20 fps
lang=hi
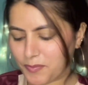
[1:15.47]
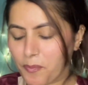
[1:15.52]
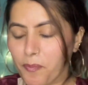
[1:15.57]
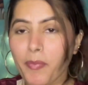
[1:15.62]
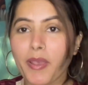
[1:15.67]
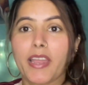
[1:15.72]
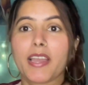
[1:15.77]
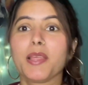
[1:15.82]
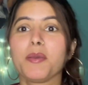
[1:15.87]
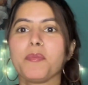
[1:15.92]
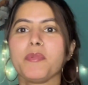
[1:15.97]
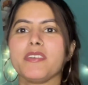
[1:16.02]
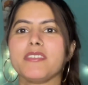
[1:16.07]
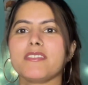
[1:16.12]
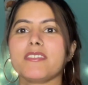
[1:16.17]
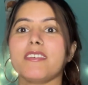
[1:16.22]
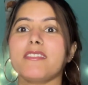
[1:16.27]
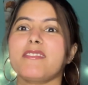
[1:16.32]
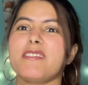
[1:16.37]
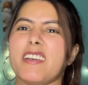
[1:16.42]
पहले मैं
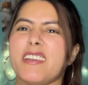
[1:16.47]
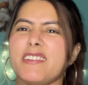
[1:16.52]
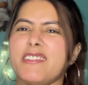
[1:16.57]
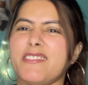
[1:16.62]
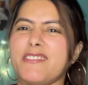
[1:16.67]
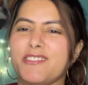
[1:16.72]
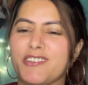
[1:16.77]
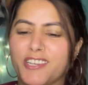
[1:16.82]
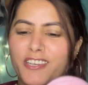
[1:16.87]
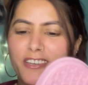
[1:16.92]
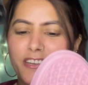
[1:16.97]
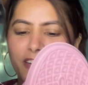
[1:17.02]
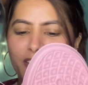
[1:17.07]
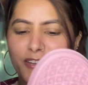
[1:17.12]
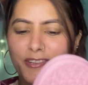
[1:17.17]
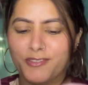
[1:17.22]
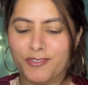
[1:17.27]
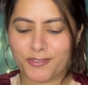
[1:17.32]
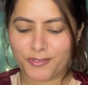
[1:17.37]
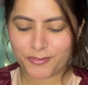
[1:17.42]
इसका साइज़ चेक कर
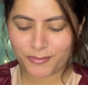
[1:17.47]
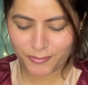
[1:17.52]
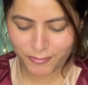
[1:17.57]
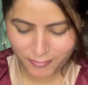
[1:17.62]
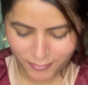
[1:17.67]
लेती हूँ